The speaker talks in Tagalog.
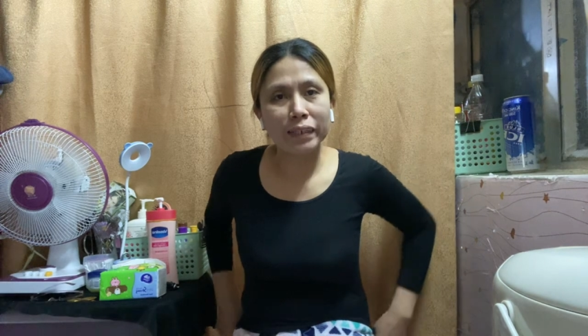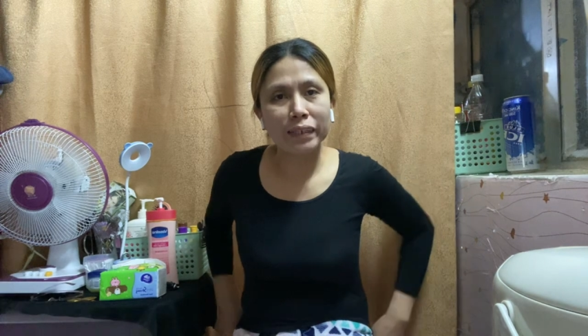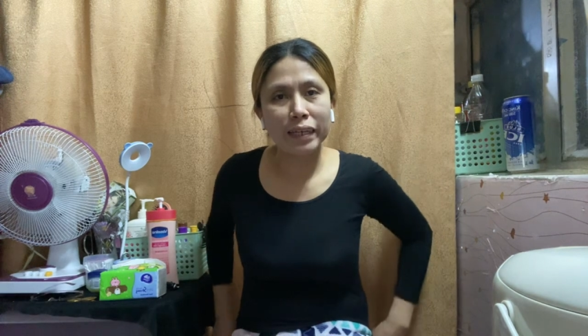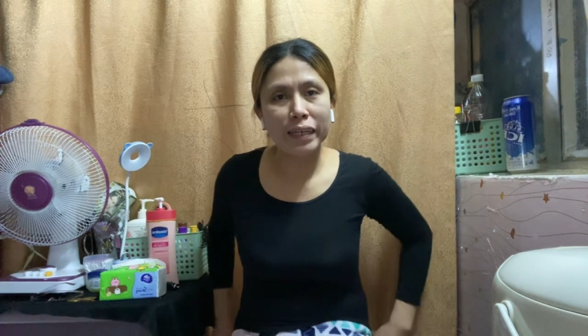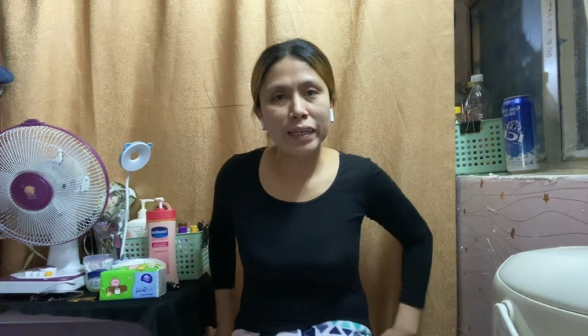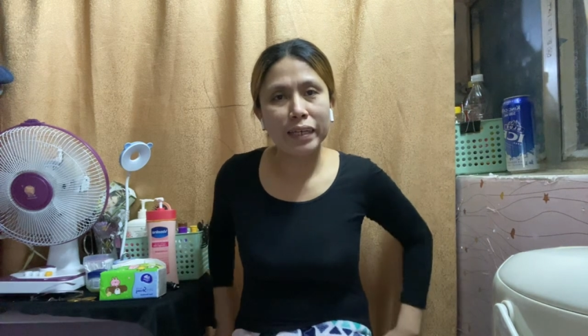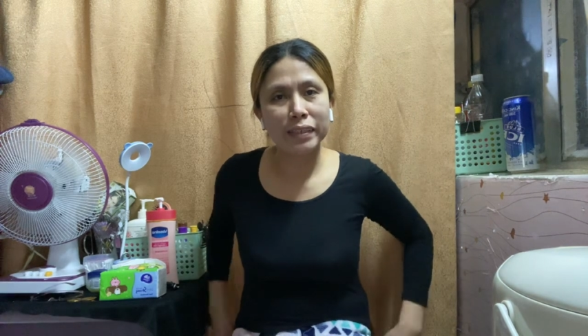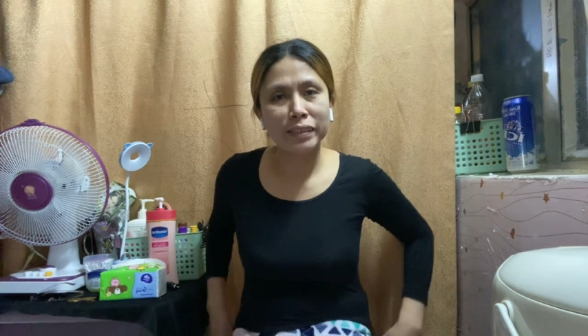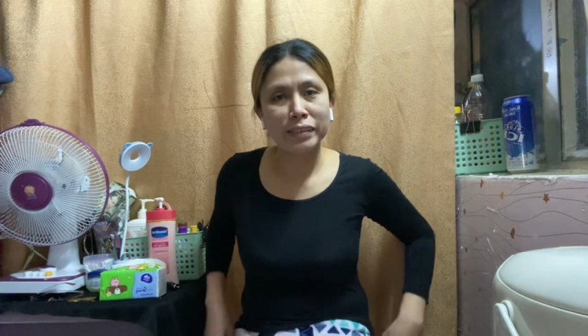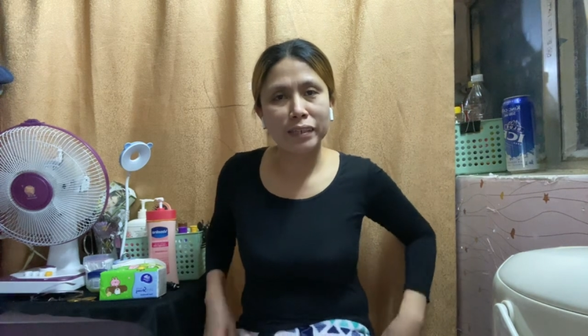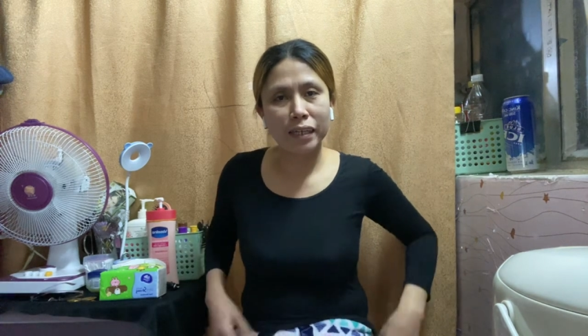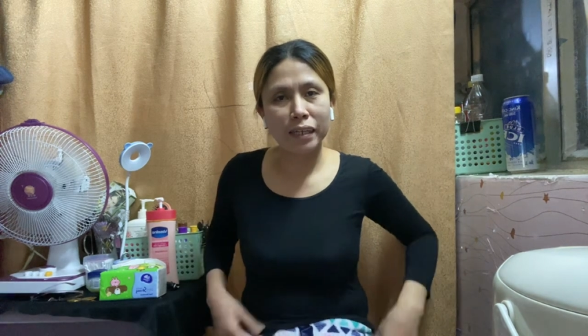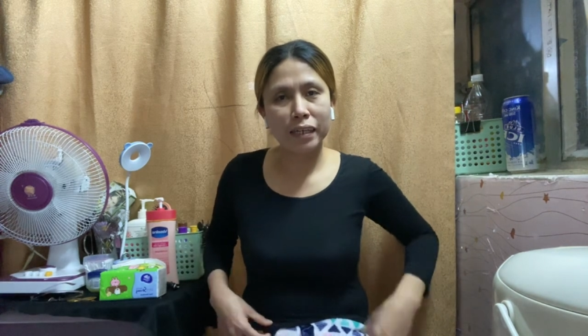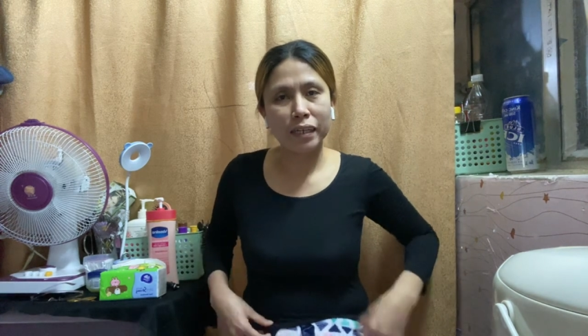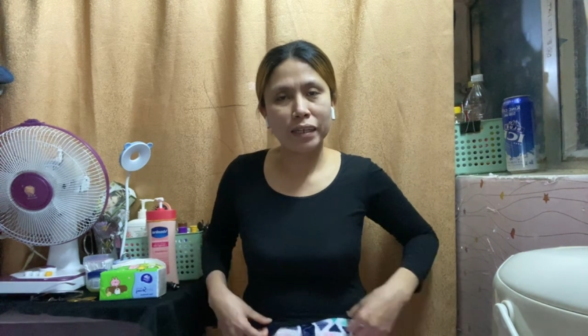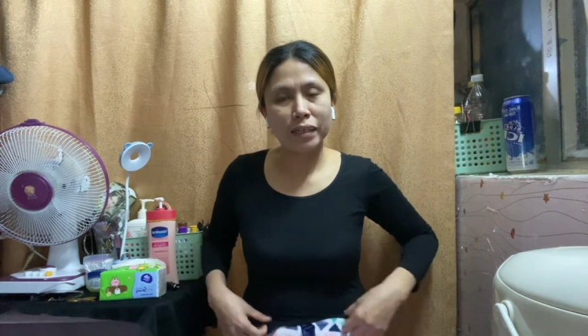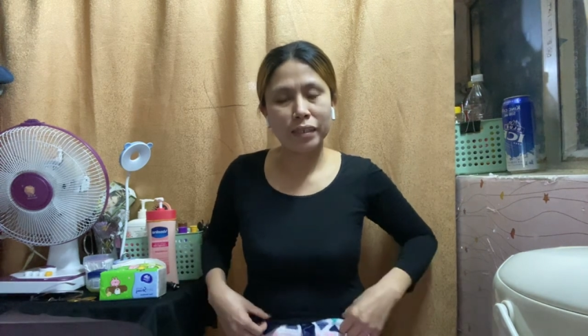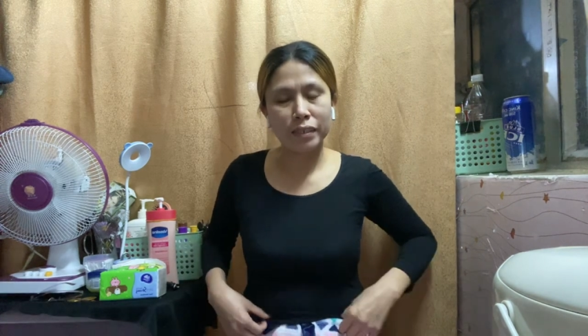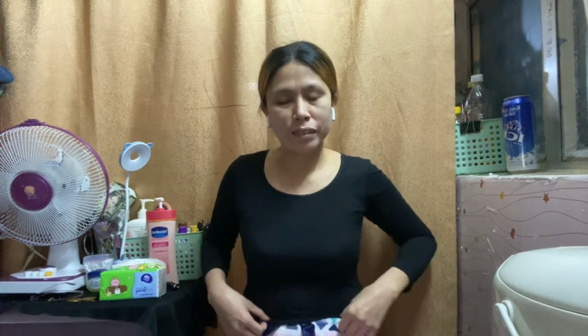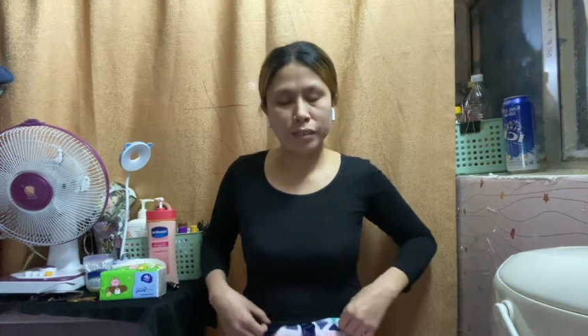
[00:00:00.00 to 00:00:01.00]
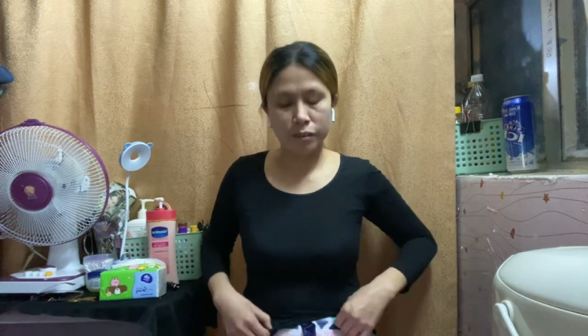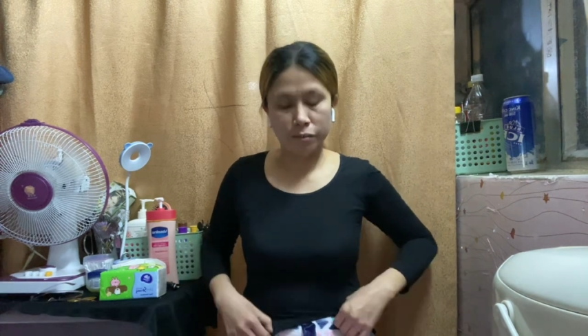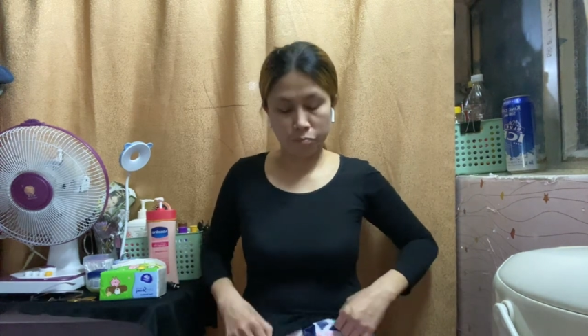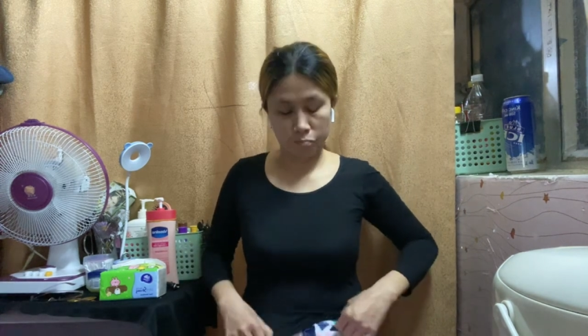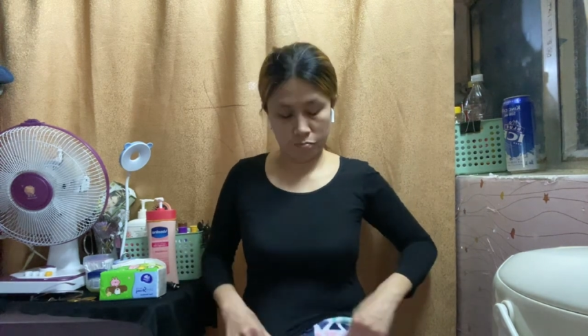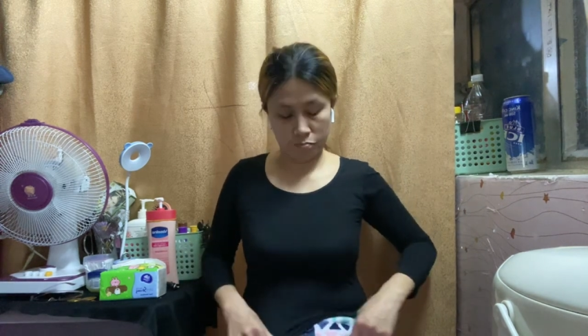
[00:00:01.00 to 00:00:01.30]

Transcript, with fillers: guys ay